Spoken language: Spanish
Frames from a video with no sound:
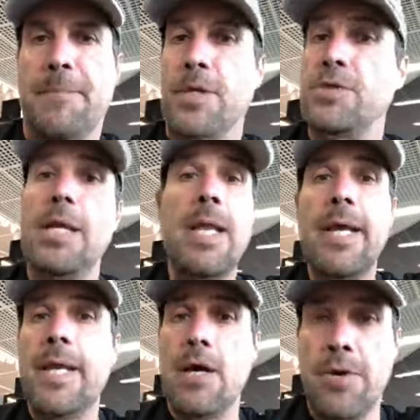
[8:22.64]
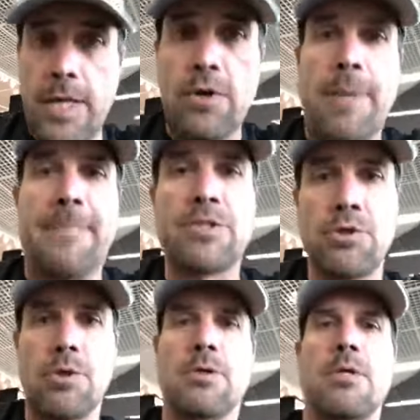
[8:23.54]
Pero si leen ahora lo que
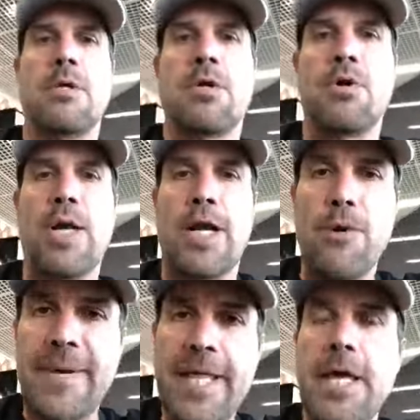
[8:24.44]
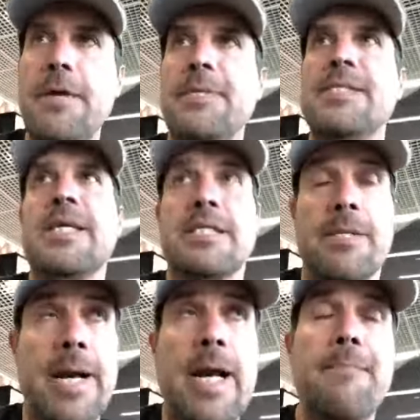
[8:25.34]
pasó con la Copa Davis, que
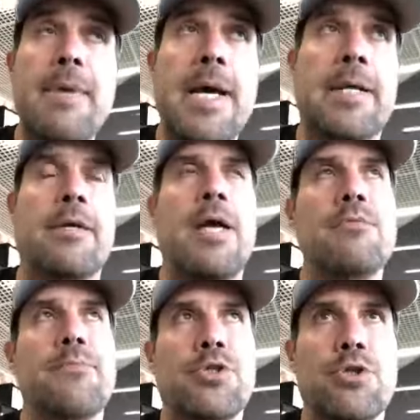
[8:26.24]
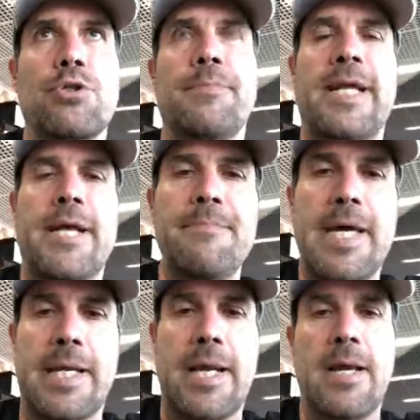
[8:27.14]
se va a cambiar, hay un proyecto para
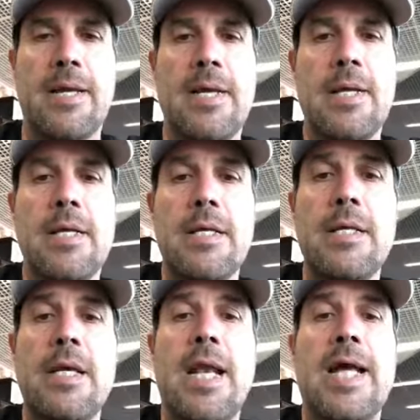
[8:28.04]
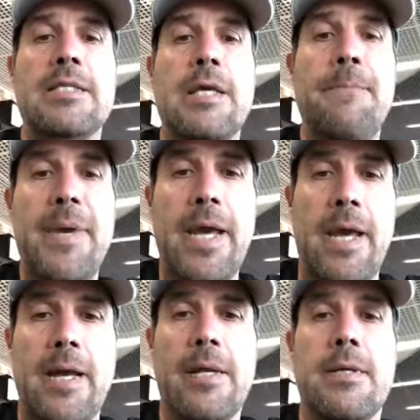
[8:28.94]
cambiarla, y el ATP
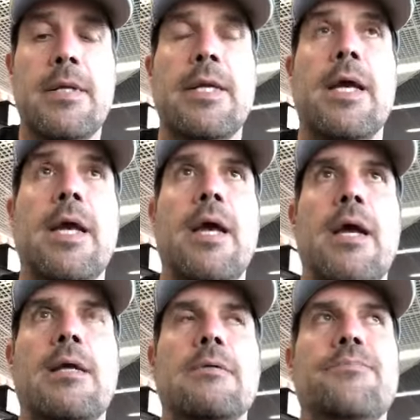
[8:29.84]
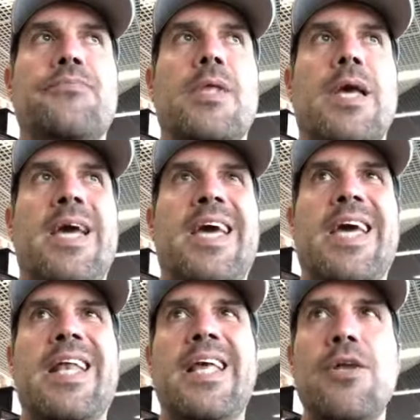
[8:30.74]
eh,
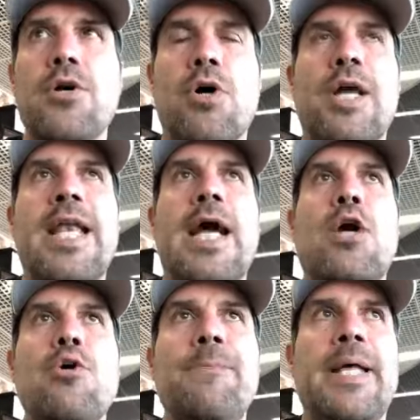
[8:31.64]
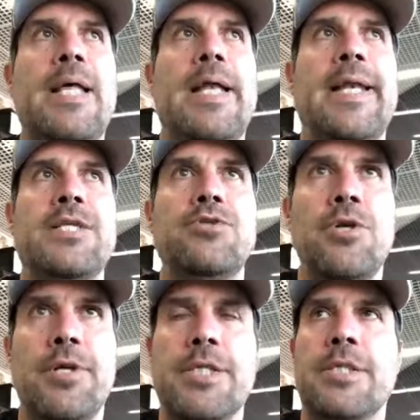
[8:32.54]
generó que la Copa de las
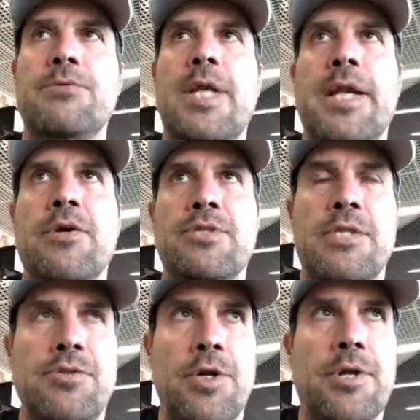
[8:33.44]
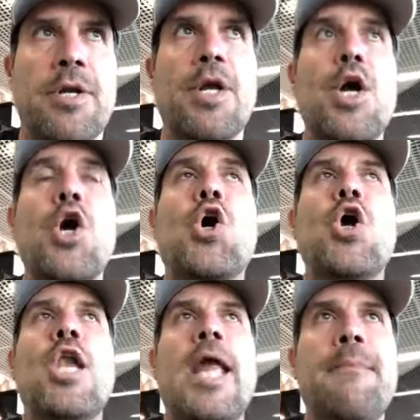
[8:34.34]
Naciones, en una negociación
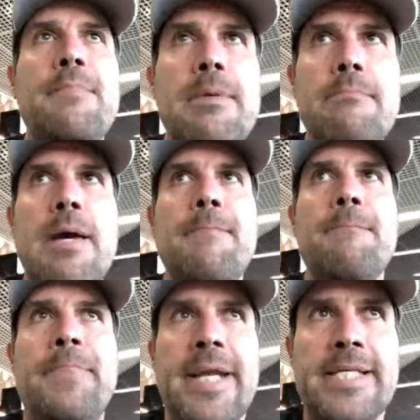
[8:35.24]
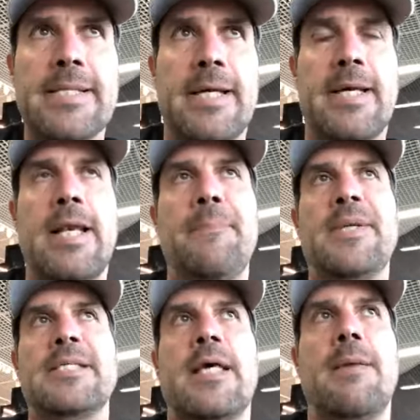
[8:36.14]
con la misma empresa, que es la
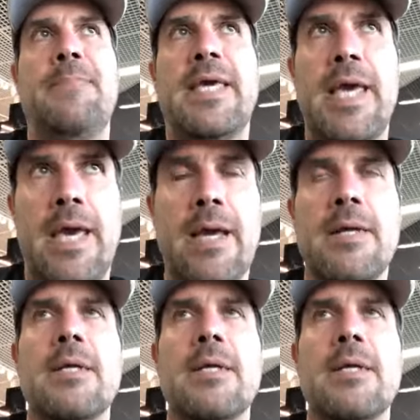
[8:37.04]
empresa de Piqué,